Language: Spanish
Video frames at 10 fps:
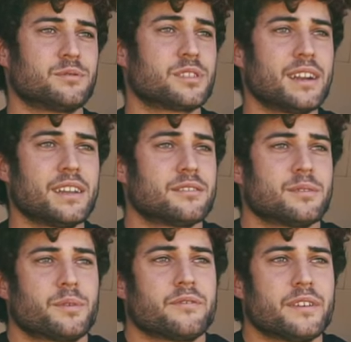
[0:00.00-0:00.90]
en Australia
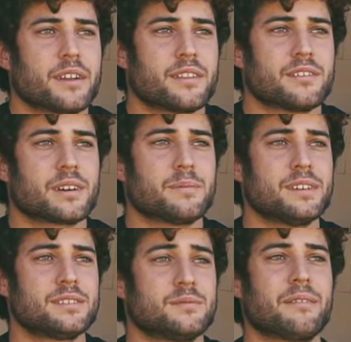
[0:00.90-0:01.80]
no te puedes fiar de los
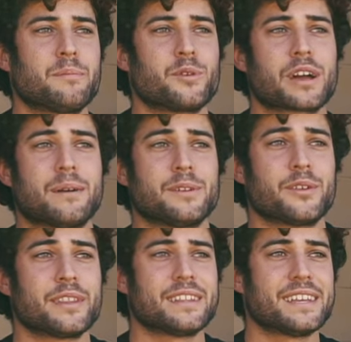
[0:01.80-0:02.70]
GPS. Te va por
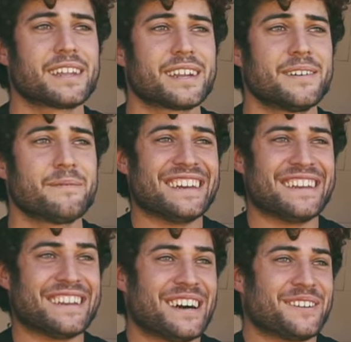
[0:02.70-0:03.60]
caminos de tierra
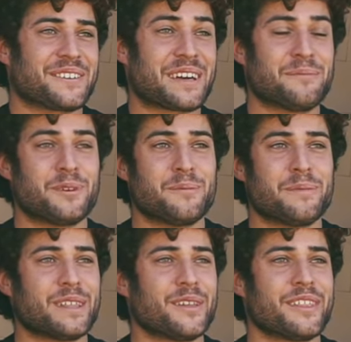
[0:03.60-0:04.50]
y nada, nos quedamos
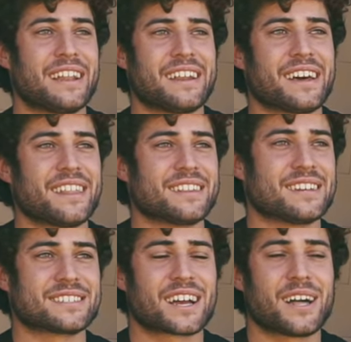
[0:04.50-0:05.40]
en medio de la nada
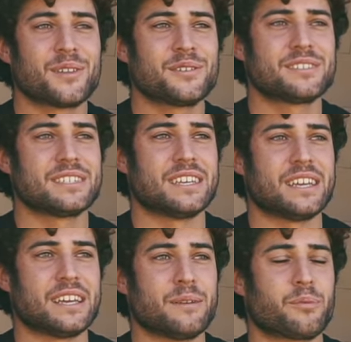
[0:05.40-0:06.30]
atascados
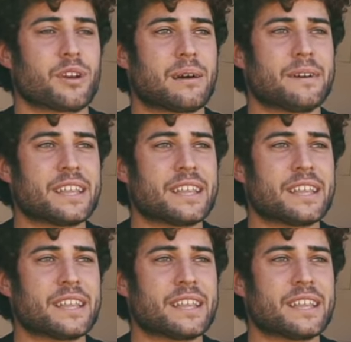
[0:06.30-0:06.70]
y por la